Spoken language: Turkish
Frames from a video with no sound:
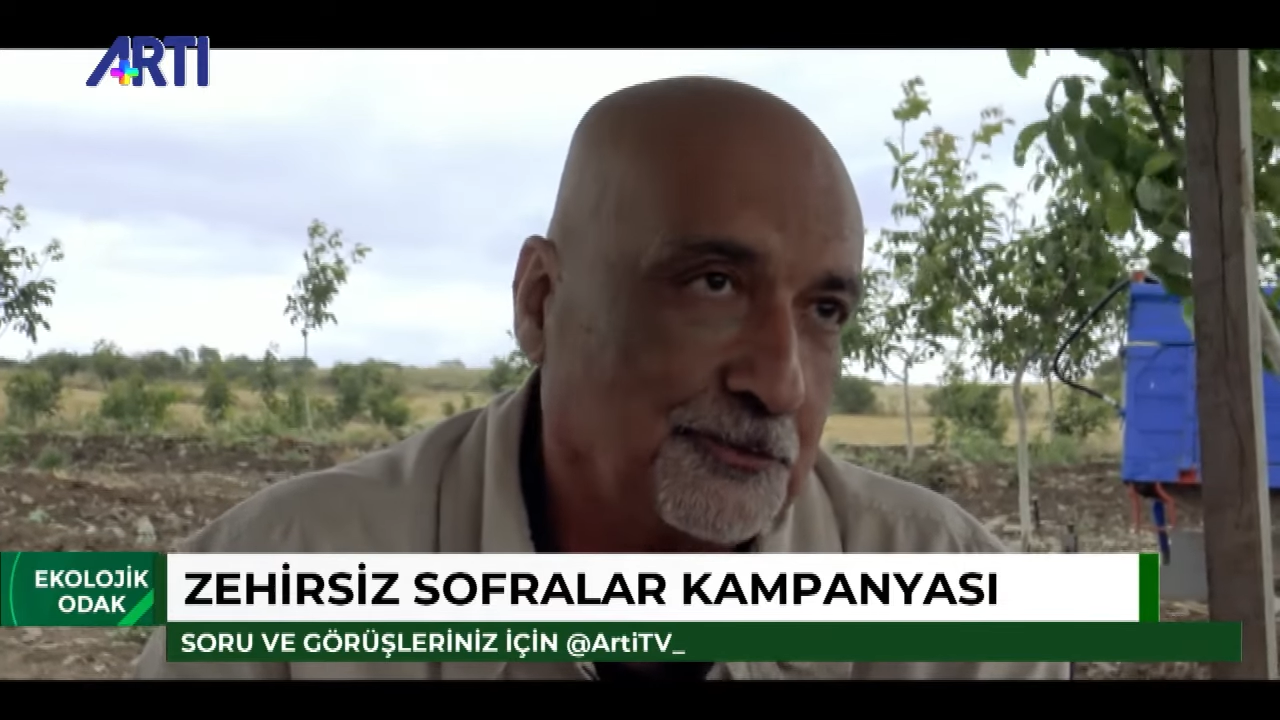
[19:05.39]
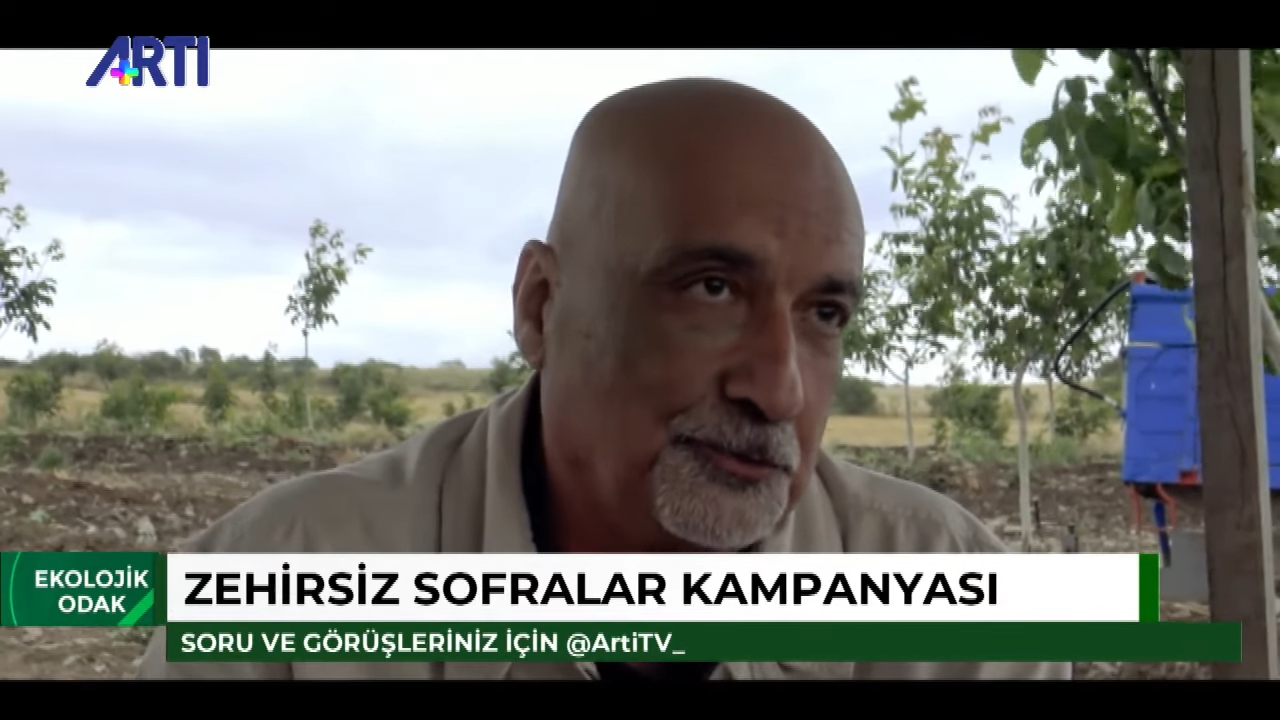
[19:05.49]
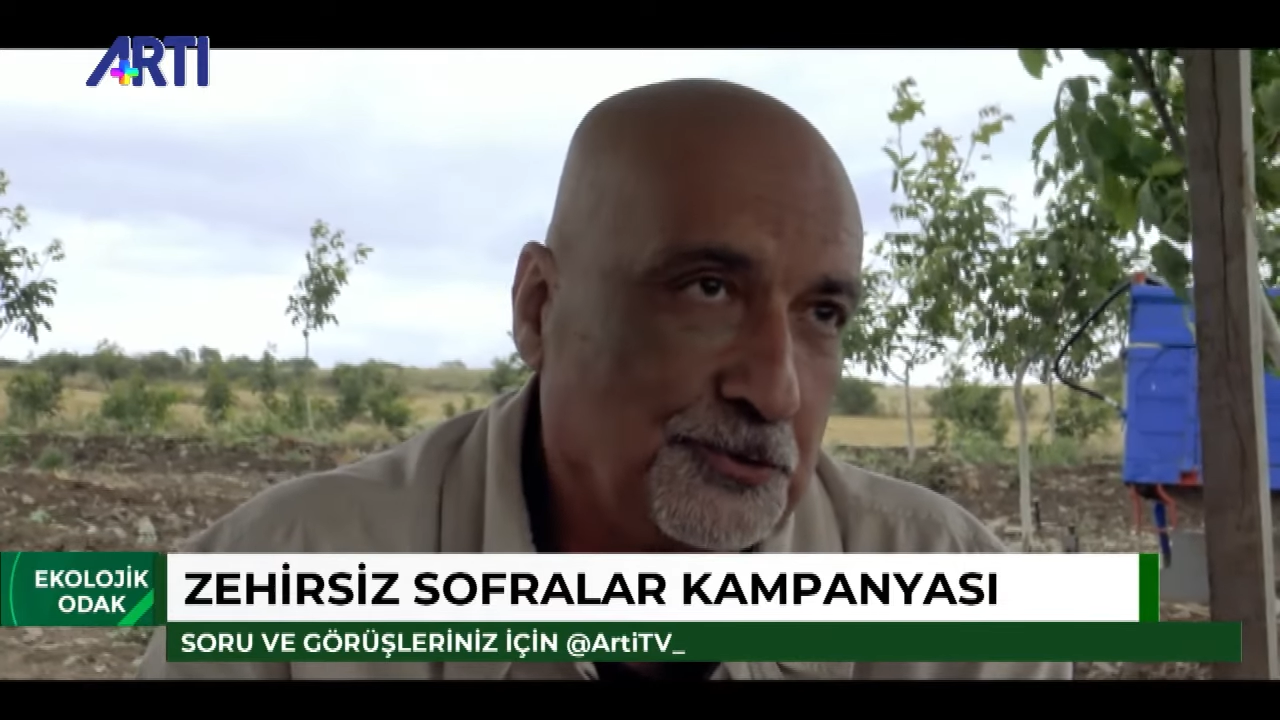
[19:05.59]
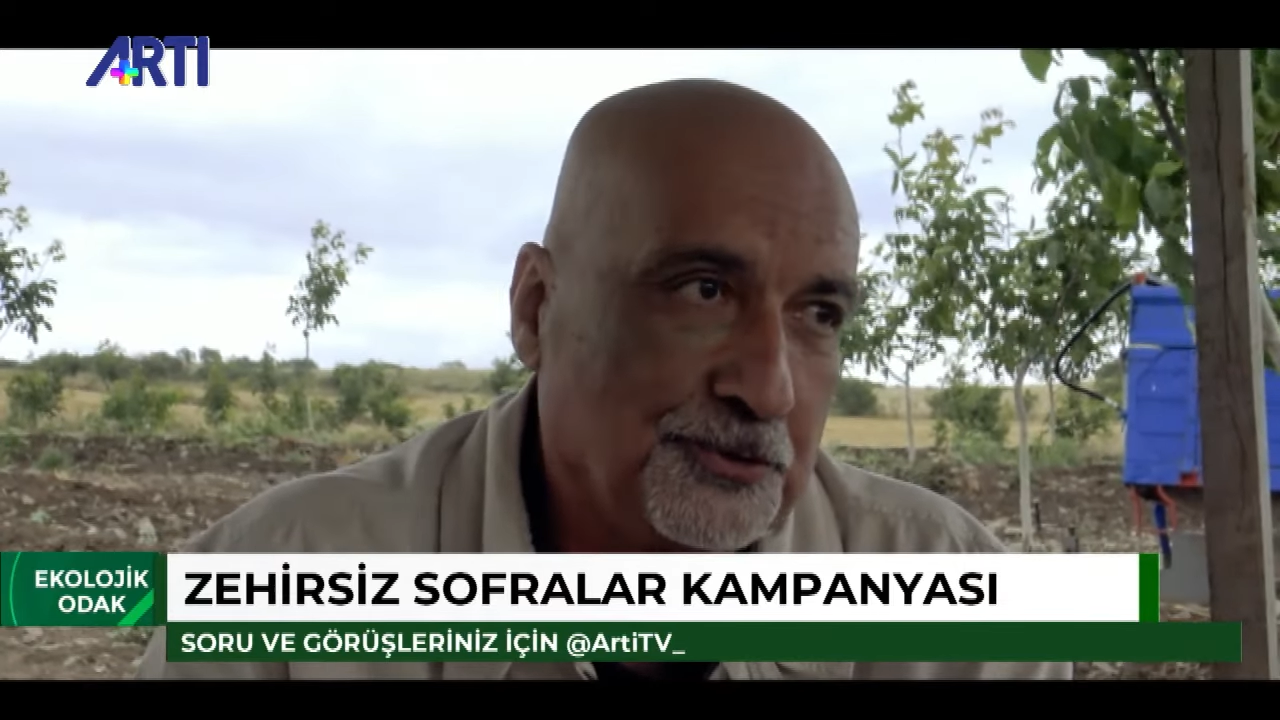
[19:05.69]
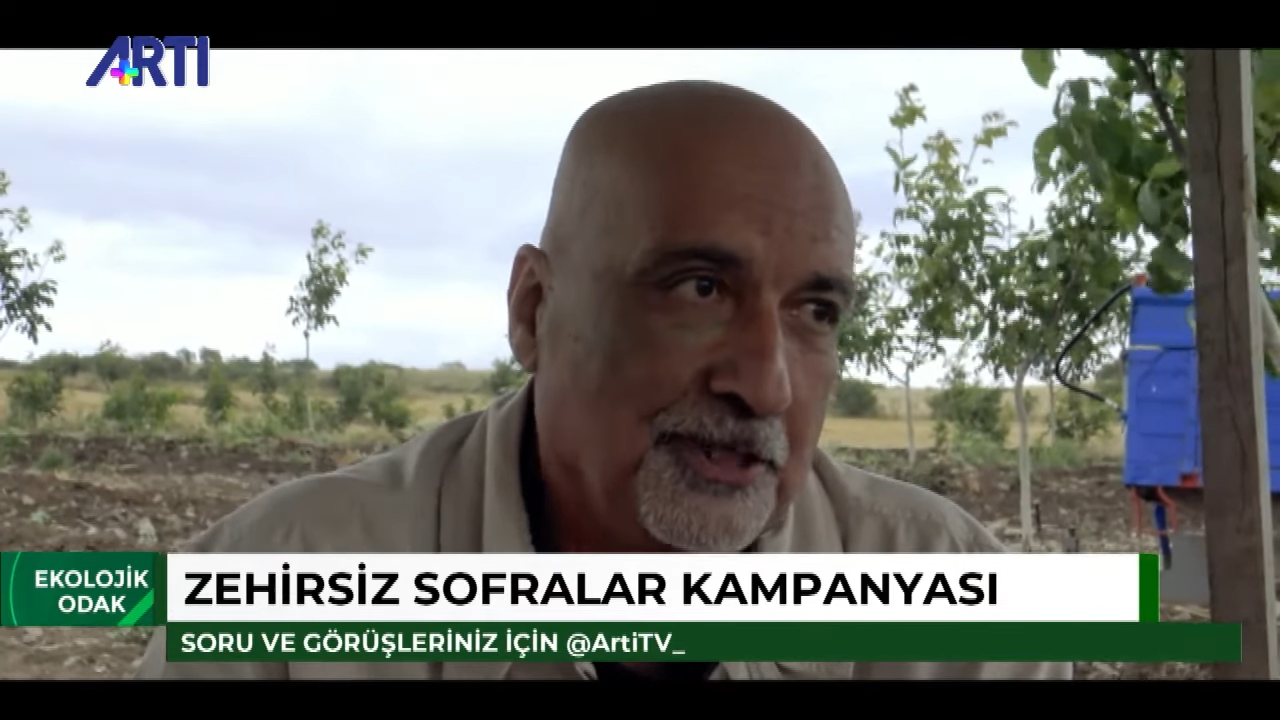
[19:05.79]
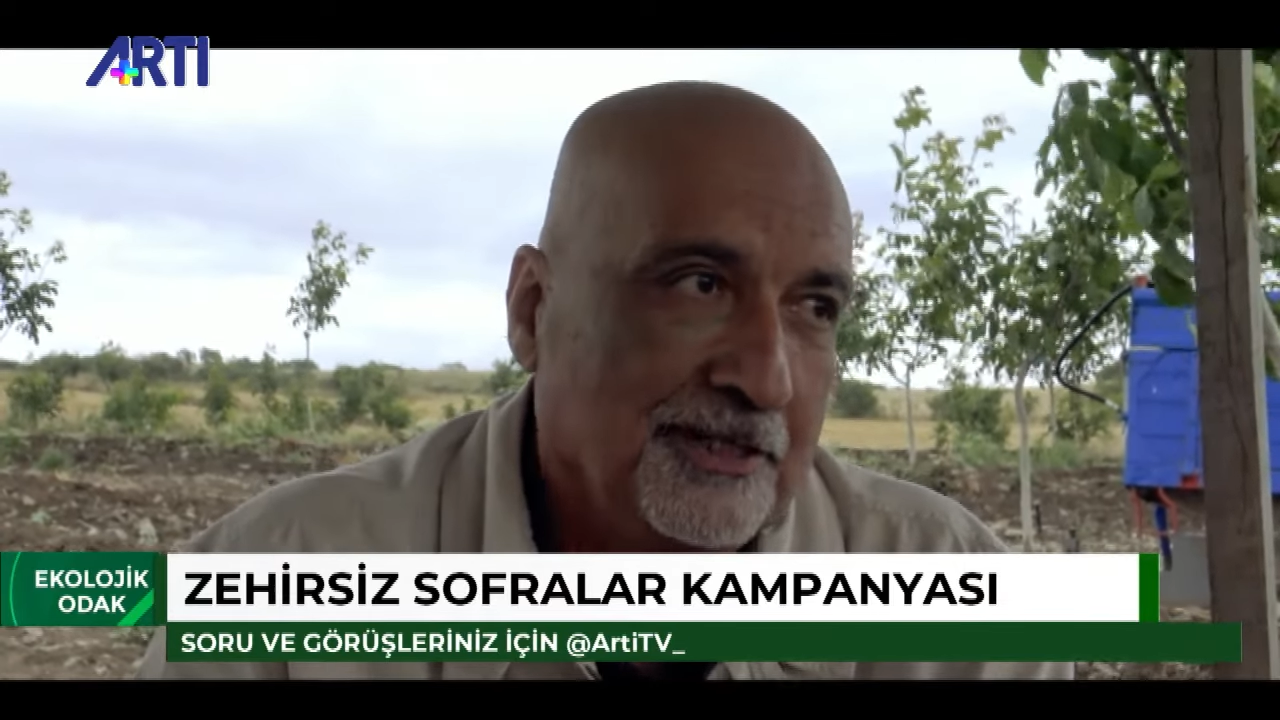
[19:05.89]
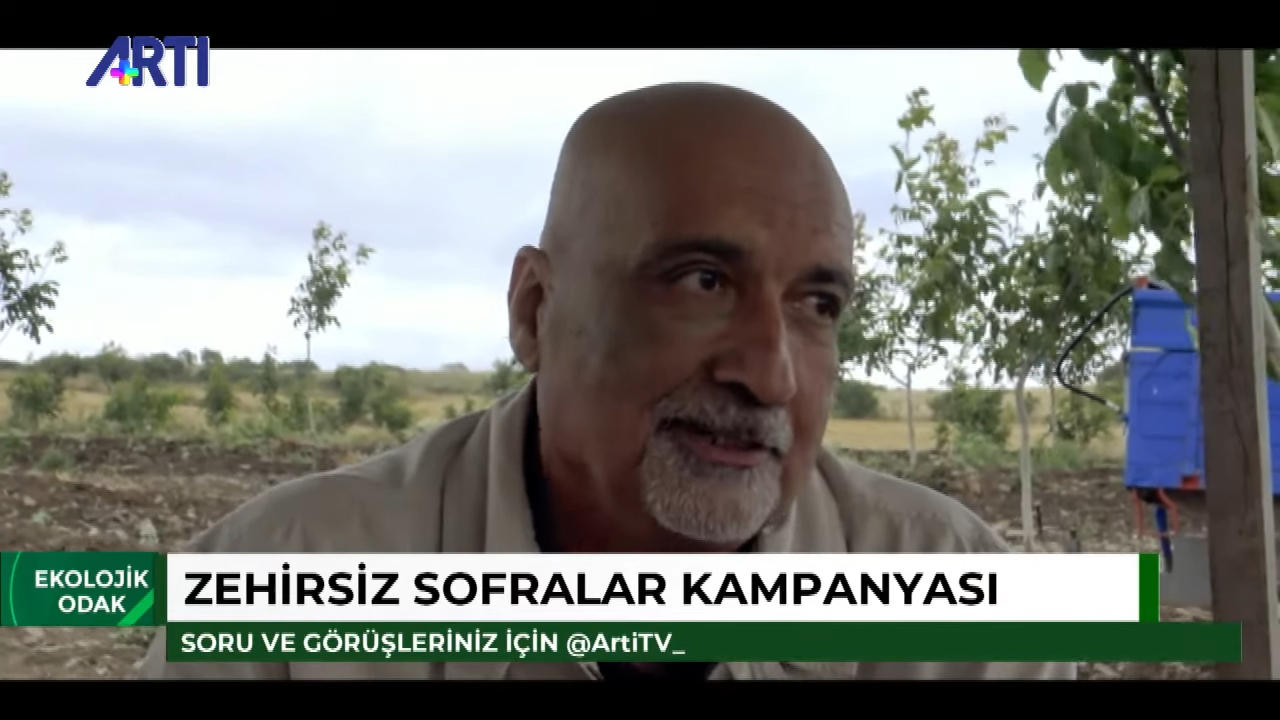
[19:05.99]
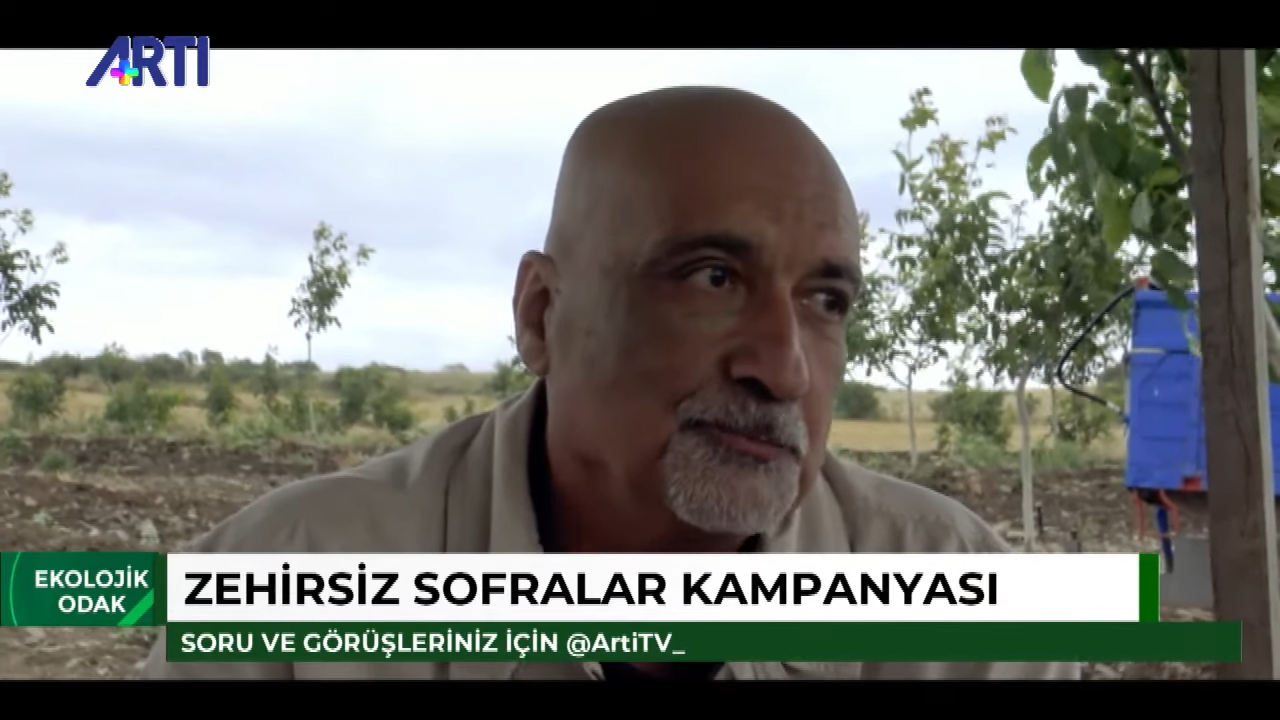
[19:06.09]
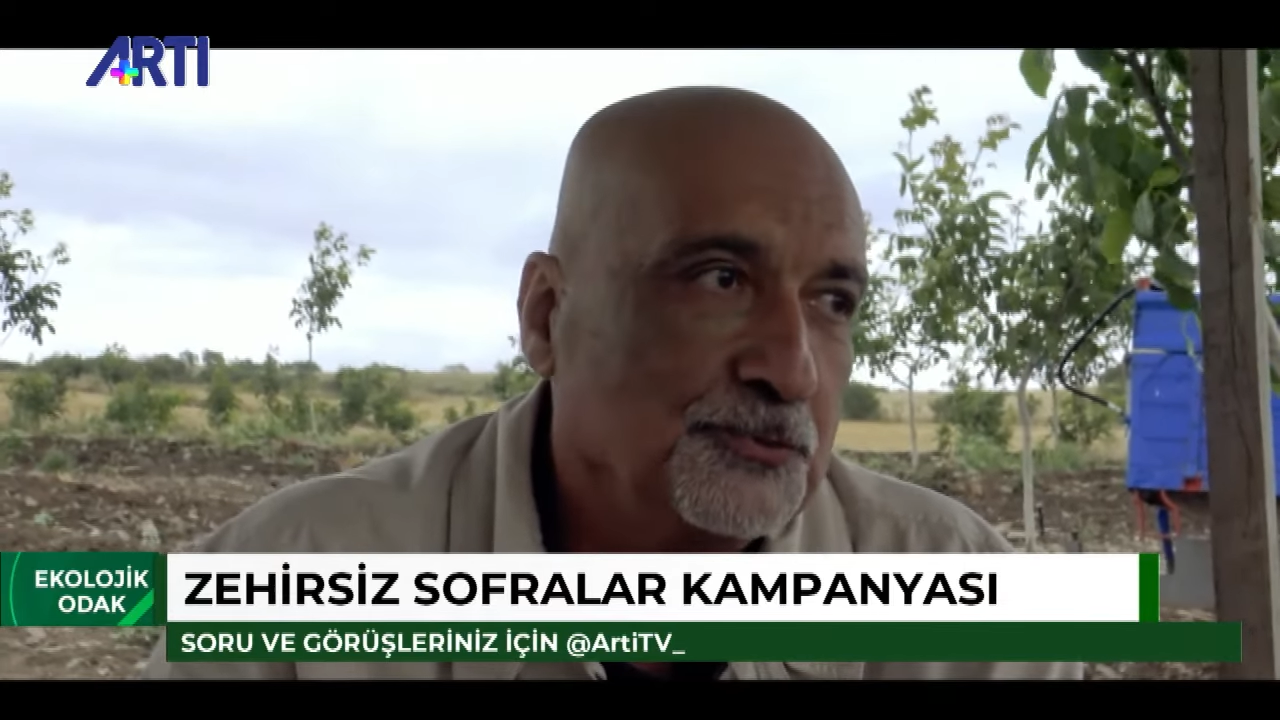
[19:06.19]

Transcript: artıyor.